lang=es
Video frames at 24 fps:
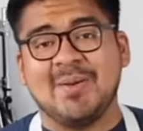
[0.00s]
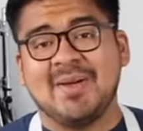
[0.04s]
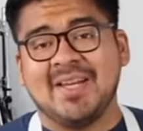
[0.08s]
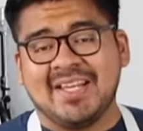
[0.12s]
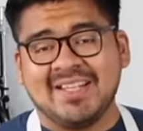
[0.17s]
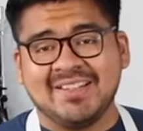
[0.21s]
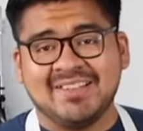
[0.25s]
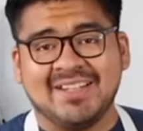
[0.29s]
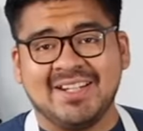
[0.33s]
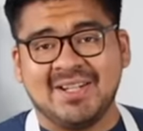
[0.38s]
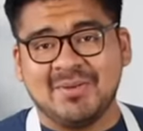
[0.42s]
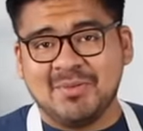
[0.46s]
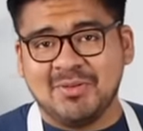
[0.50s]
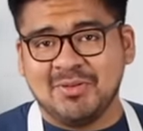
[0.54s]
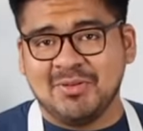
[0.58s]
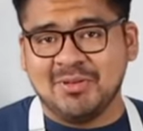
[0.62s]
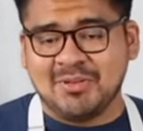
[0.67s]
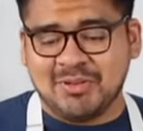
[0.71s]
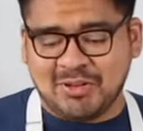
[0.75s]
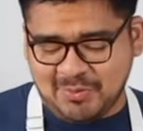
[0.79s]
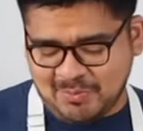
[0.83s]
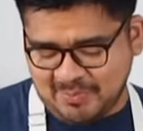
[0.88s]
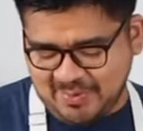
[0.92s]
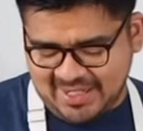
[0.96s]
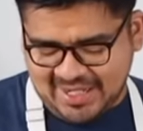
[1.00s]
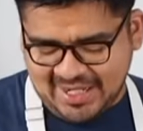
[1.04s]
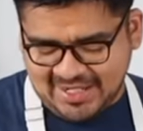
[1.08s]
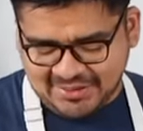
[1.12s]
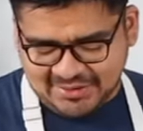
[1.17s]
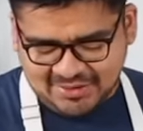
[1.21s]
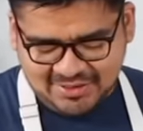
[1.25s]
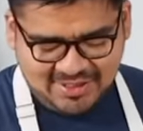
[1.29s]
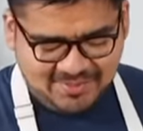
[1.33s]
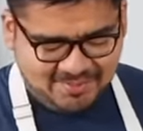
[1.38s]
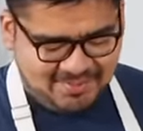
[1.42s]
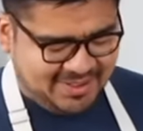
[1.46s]
vez que tenemos nuestros
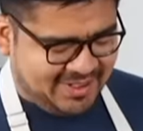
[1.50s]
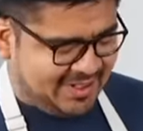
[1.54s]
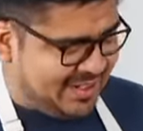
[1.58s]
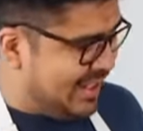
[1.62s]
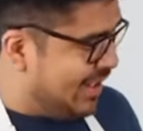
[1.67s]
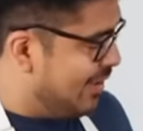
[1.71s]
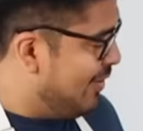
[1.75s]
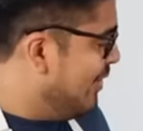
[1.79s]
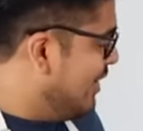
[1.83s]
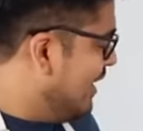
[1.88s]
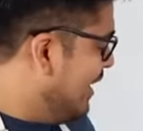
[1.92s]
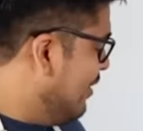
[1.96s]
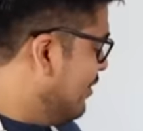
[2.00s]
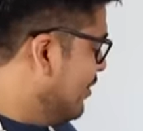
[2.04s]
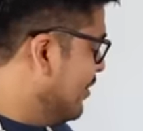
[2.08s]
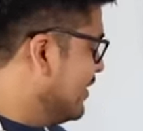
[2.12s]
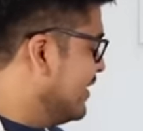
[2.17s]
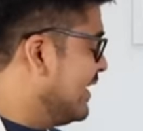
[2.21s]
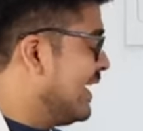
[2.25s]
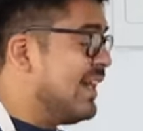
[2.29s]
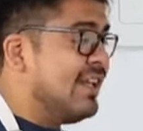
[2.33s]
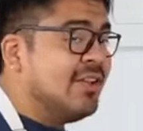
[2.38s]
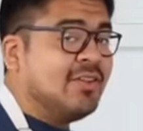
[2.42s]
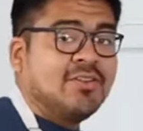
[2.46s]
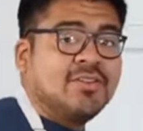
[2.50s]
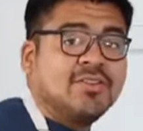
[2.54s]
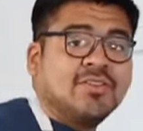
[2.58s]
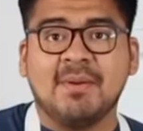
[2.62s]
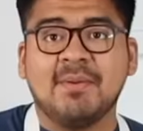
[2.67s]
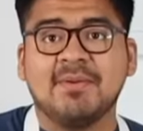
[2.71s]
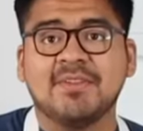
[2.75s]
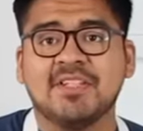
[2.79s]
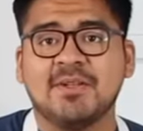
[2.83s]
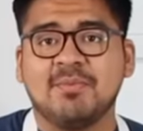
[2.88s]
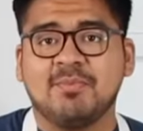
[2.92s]
pedazos de pescados ya cortados, vamos a